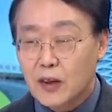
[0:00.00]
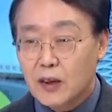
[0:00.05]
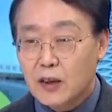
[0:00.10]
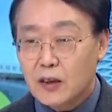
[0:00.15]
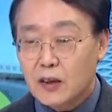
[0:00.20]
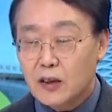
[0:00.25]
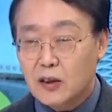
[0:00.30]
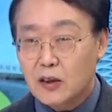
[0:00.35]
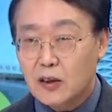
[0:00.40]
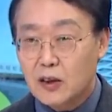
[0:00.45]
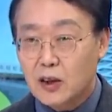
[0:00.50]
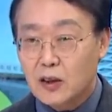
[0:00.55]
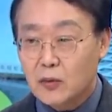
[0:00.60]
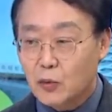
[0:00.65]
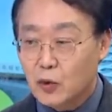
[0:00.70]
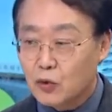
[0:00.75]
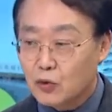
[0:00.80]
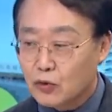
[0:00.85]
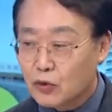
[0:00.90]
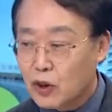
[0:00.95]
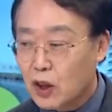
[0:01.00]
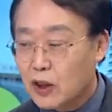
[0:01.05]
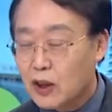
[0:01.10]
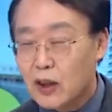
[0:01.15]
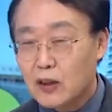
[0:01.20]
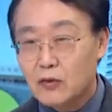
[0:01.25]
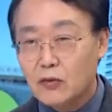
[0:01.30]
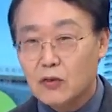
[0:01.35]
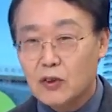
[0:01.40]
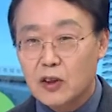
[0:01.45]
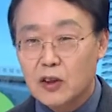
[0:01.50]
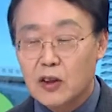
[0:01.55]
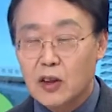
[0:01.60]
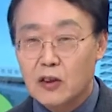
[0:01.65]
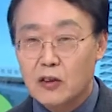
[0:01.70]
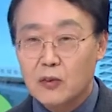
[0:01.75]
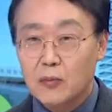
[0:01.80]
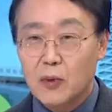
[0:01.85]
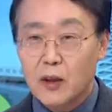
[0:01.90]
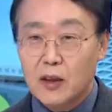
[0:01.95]
사실 이제 뭐 우루과이 라운드
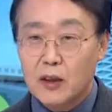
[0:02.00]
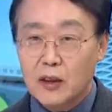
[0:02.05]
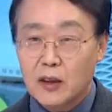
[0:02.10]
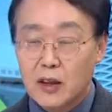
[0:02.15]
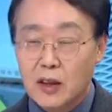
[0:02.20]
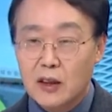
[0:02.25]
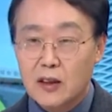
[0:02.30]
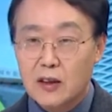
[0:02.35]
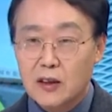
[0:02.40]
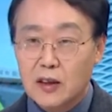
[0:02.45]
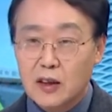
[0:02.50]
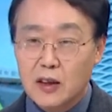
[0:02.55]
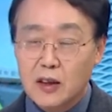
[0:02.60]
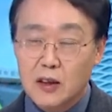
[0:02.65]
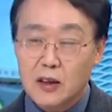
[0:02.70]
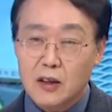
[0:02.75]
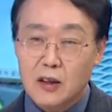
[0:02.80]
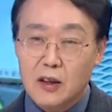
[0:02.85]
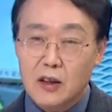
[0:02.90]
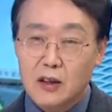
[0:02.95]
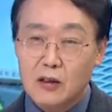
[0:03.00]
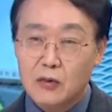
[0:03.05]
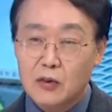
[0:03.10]
지나고 막 이렇게 이제 어,